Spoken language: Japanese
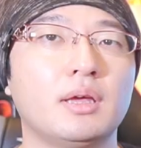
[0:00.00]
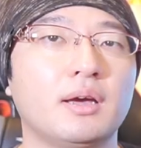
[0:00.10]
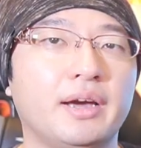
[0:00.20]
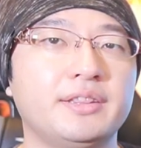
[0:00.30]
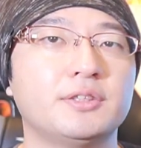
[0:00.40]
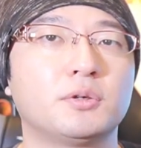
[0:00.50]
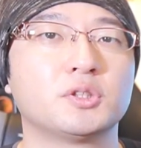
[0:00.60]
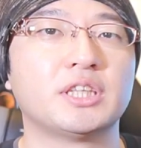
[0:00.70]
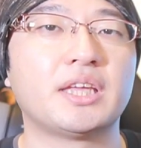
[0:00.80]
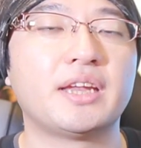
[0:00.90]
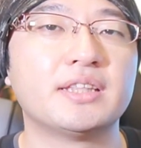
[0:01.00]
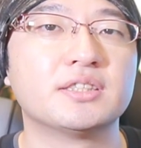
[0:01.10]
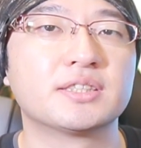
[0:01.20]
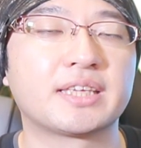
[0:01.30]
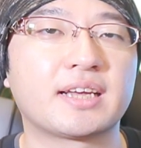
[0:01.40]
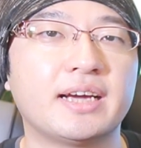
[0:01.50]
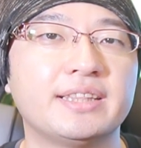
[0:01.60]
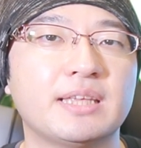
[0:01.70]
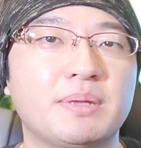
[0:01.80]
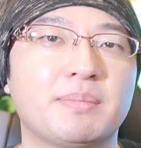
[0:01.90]
はい、ということでね、レンズ付け替
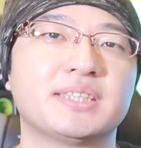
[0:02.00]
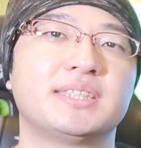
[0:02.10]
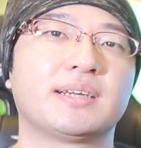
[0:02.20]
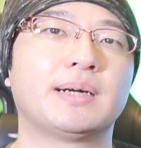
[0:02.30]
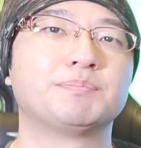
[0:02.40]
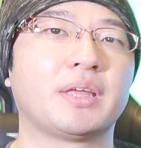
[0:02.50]
えてみましたが、